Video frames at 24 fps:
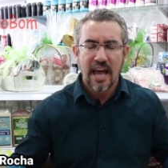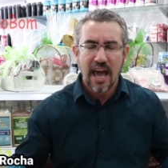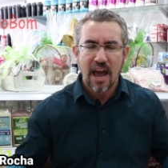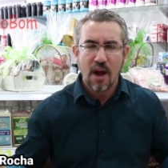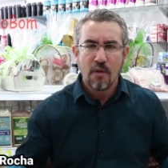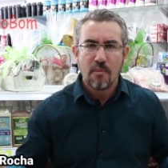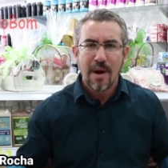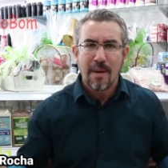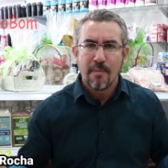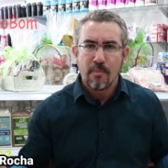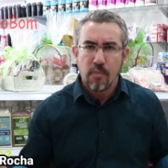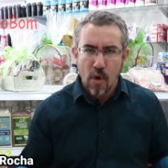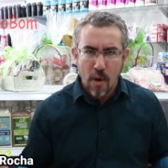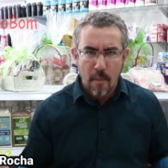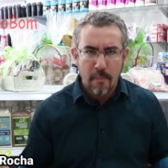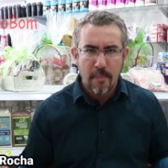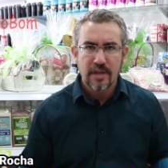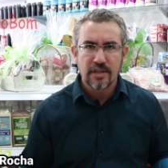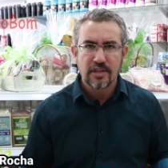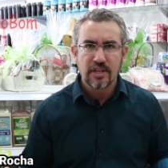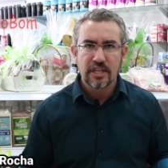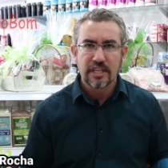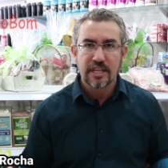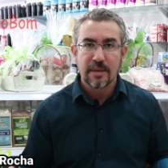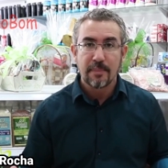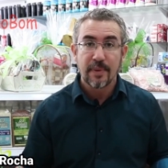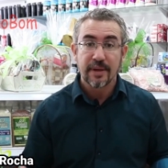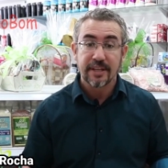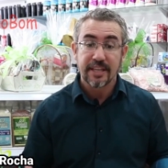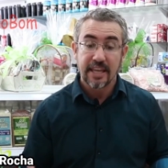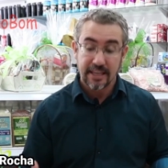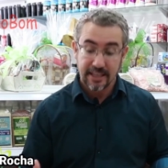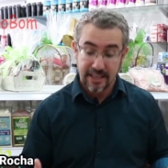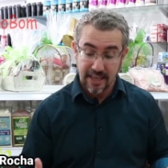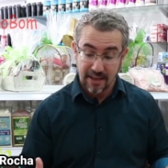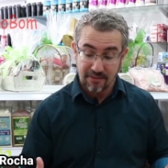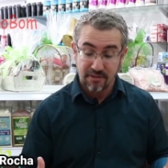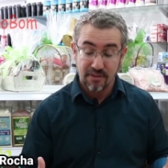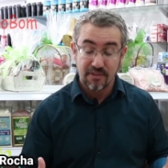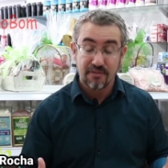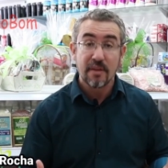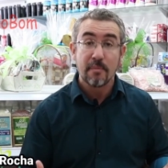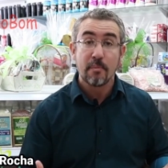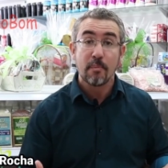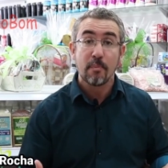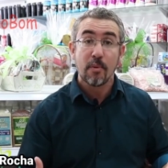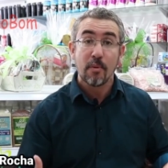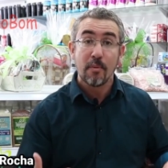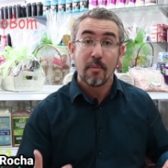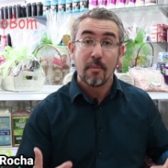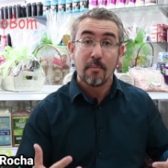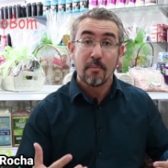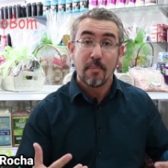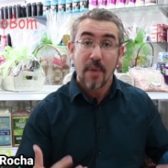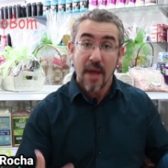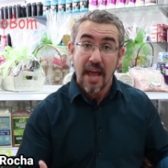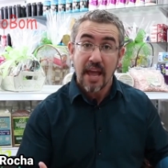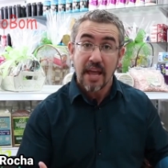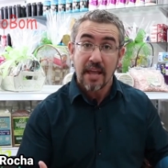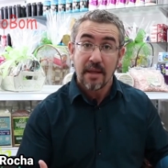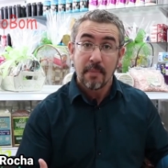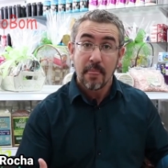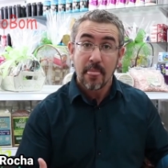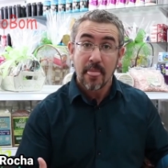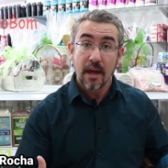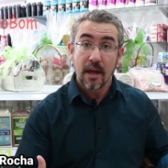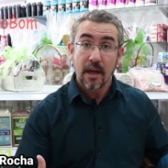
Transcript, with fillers: É uma boa pedida para quem quer viver bem